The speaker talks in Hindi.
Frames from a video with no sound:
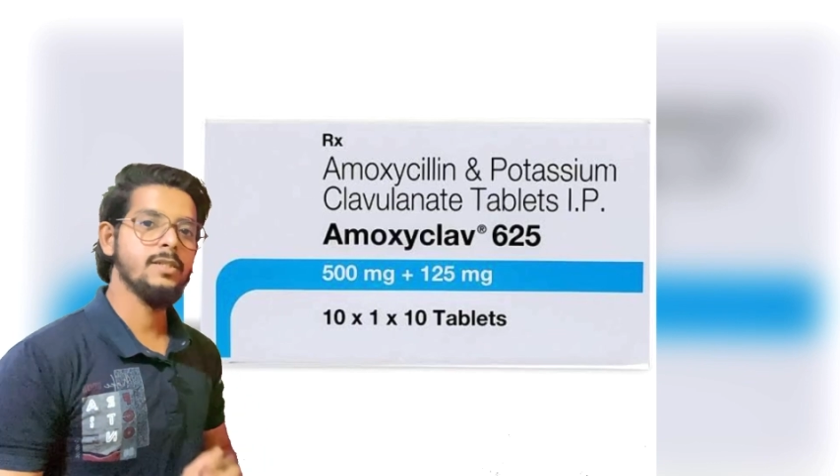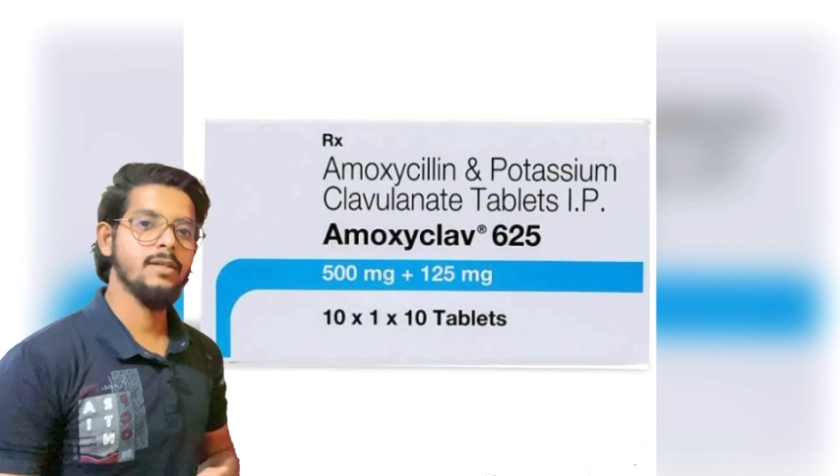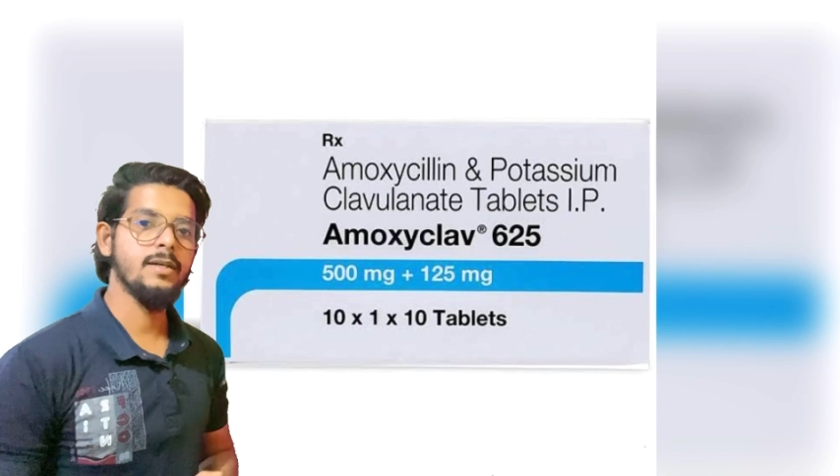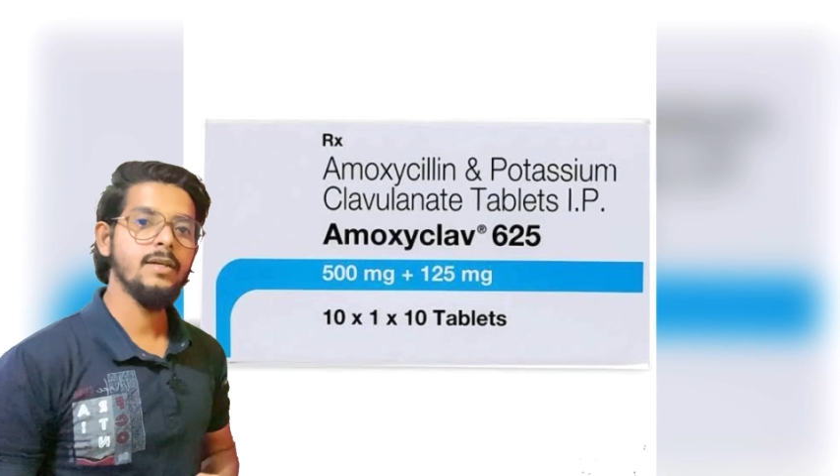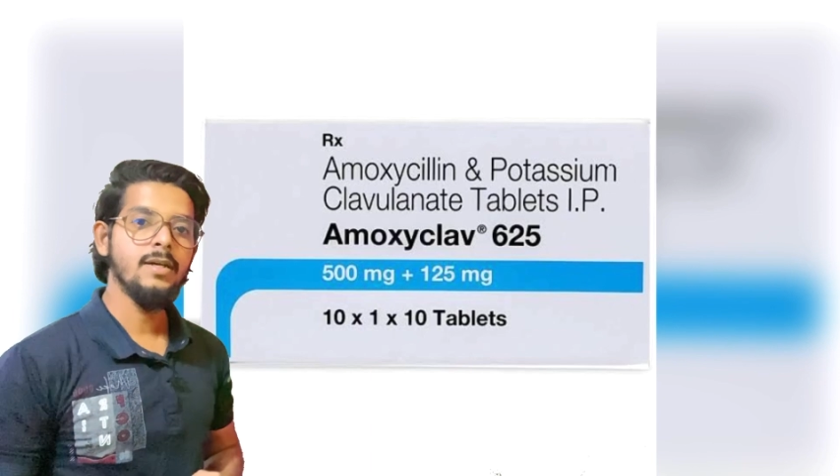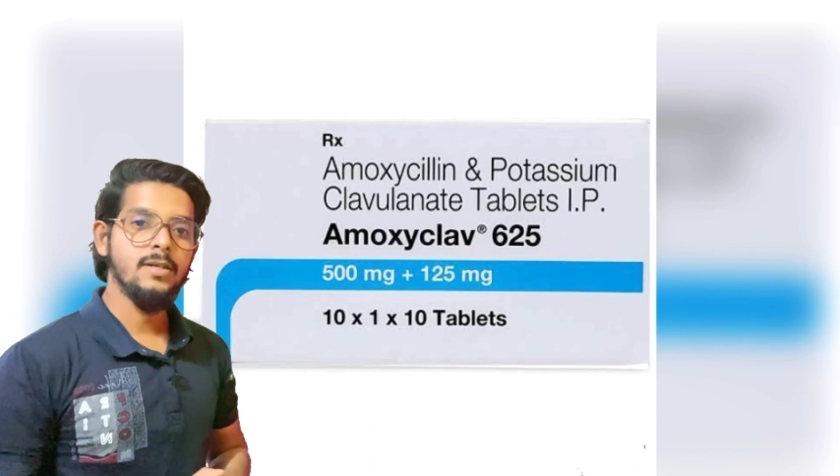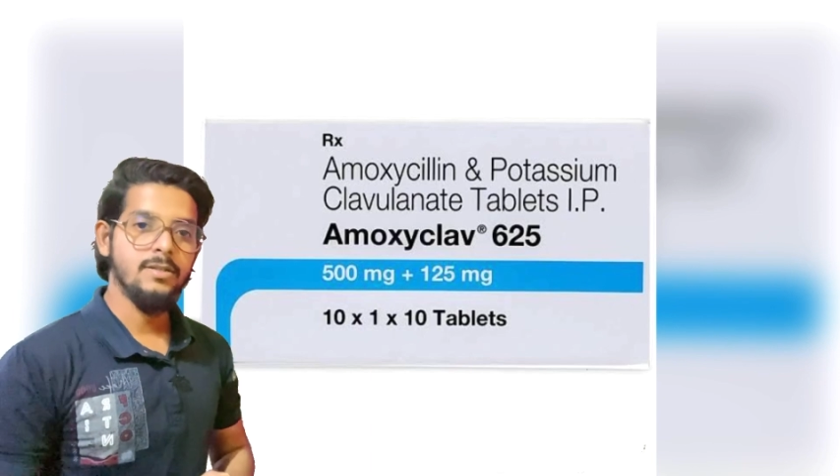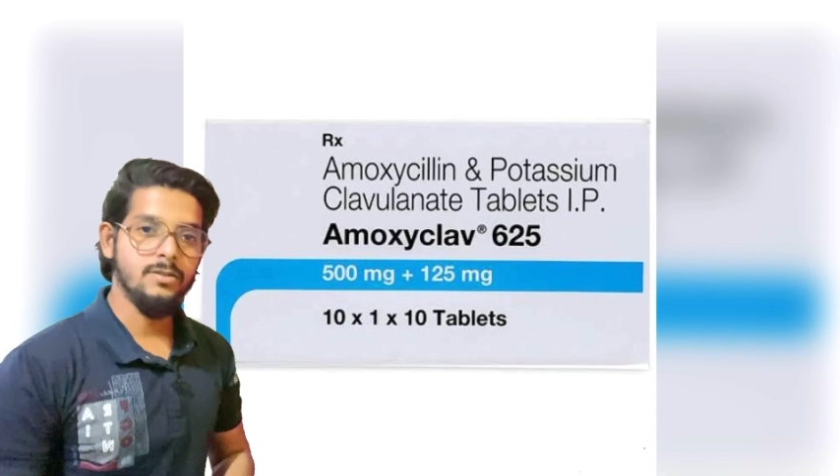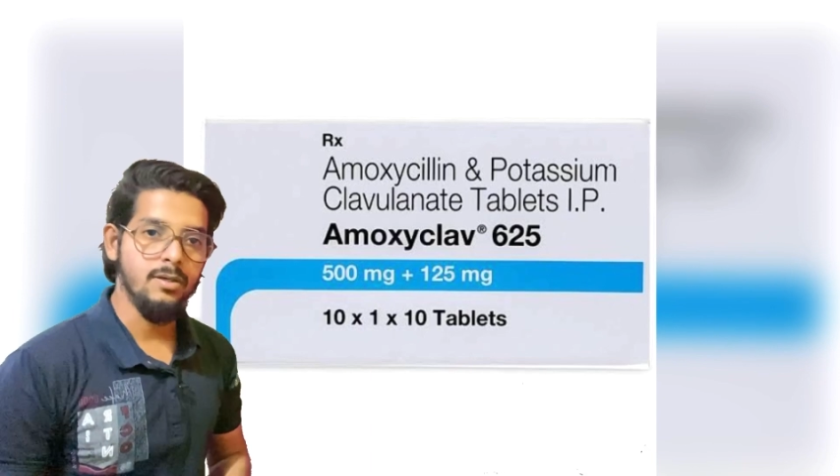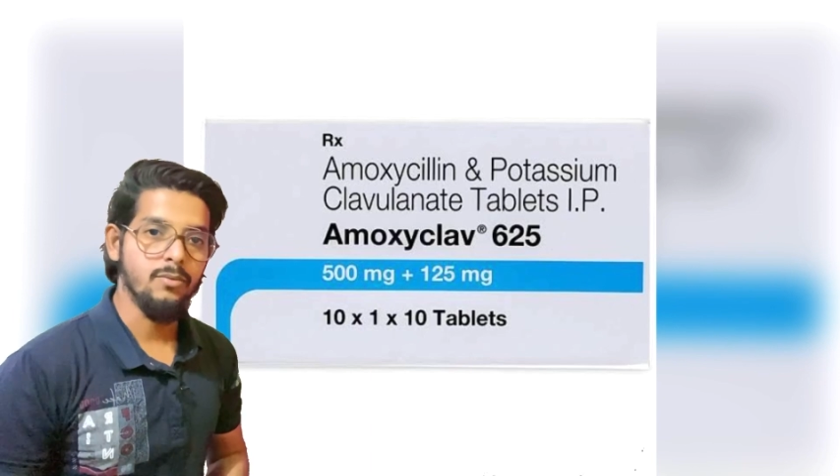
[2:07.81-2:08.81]
शेयर
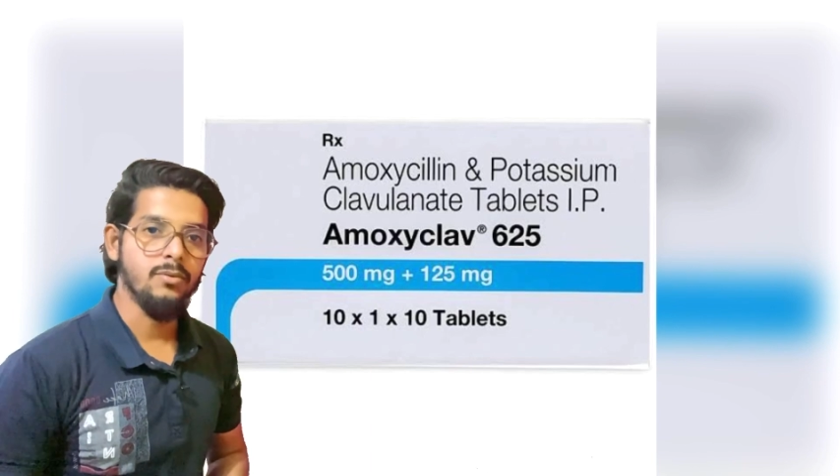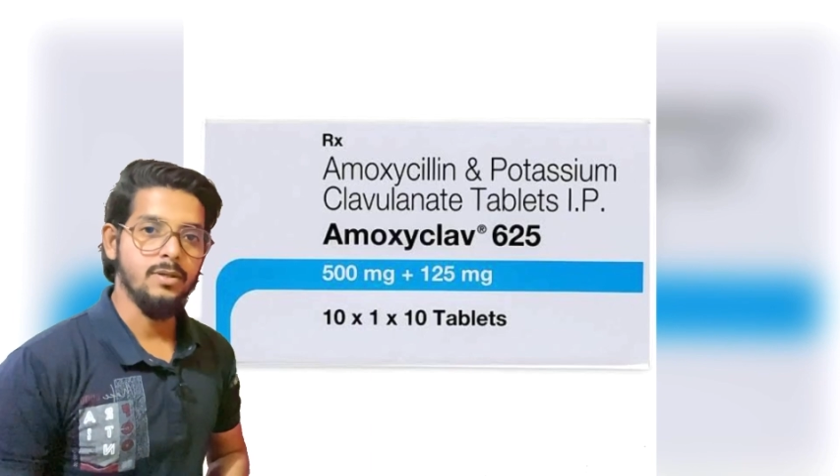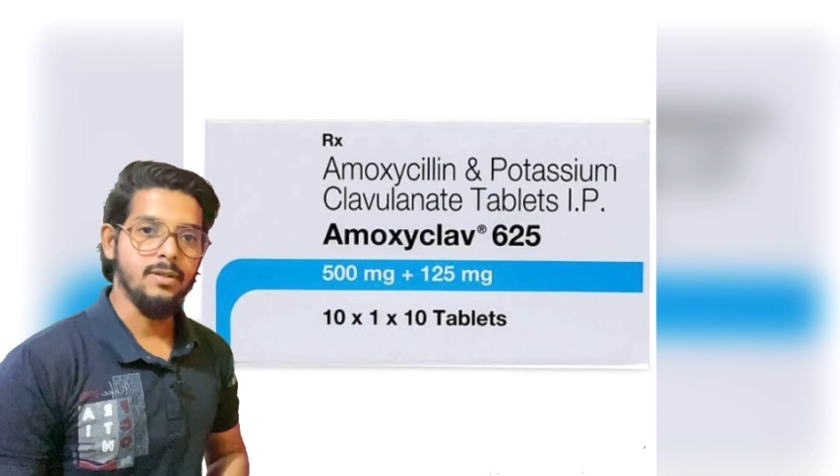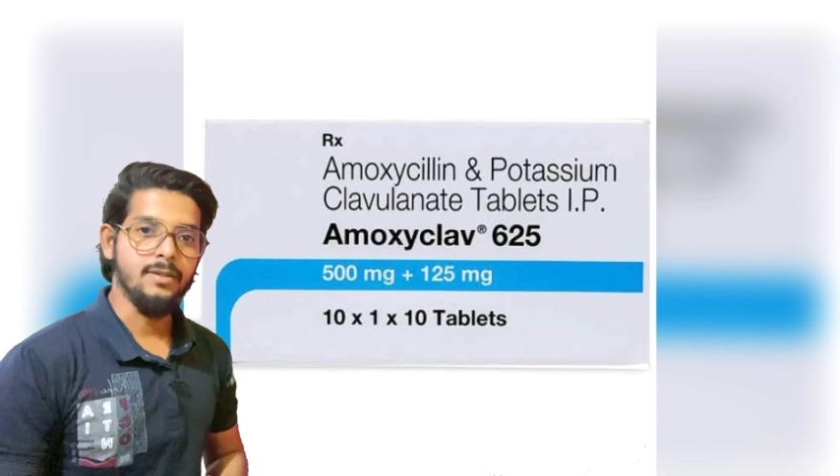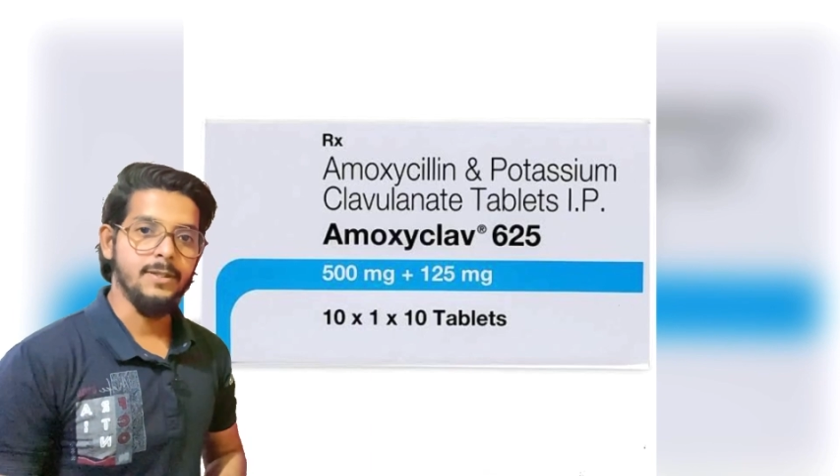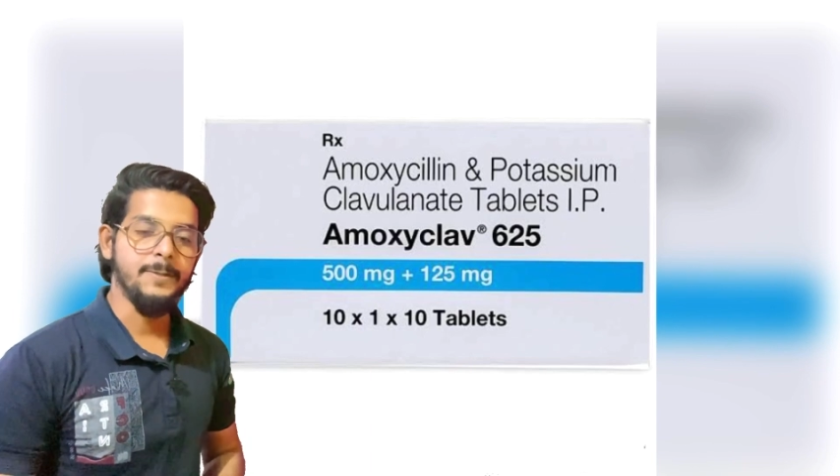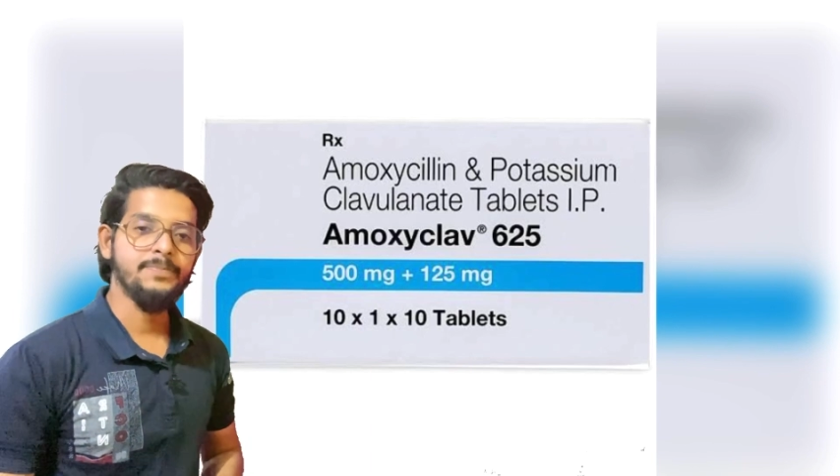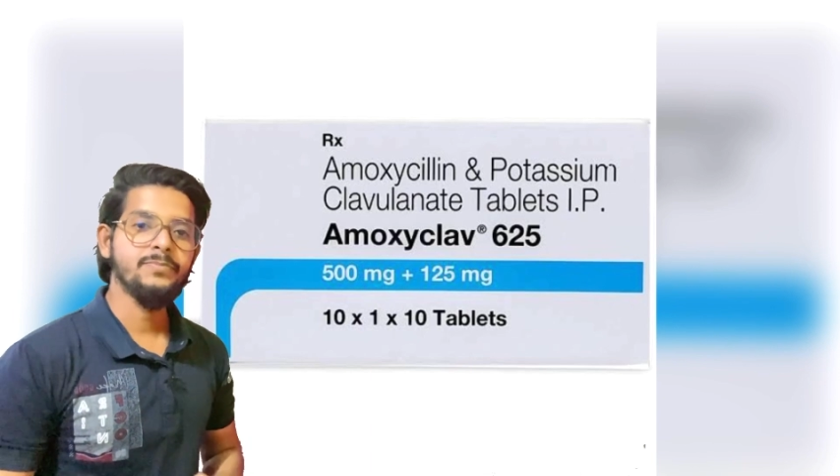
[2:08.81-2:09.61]
ज़रूर कर दें